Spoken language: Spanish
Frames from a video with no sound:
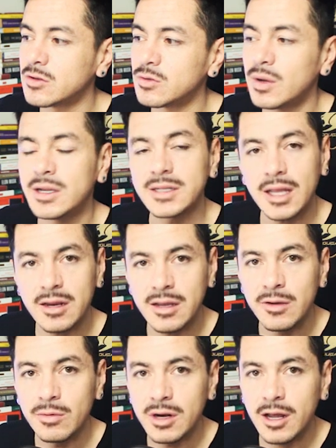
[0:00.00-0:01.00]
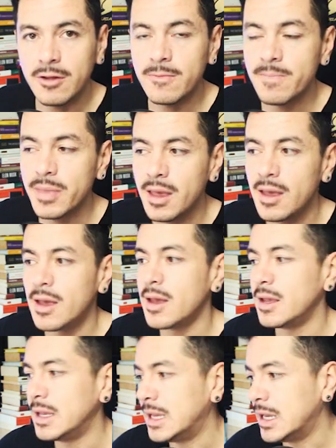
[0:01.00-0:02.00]
suele estar equivocado
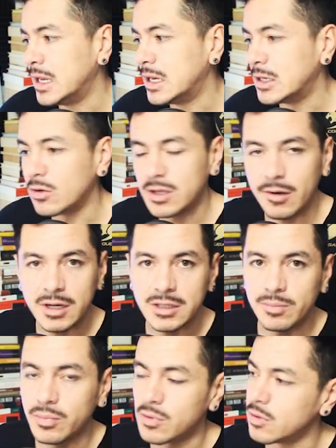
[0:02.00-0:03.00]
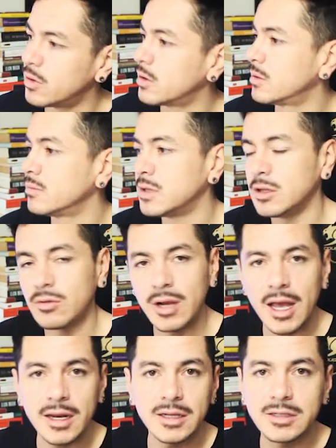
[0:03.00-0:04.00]
y no llevarse por
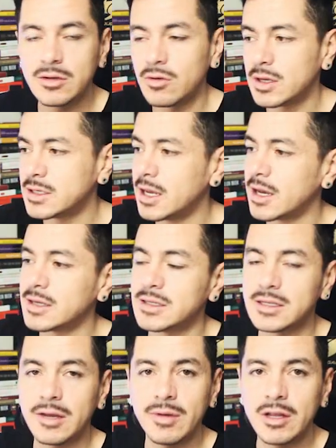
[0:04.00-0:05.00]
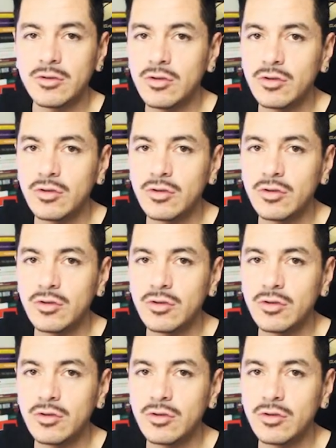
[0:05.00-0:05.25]
titulares, lo que sea que se esté viendo en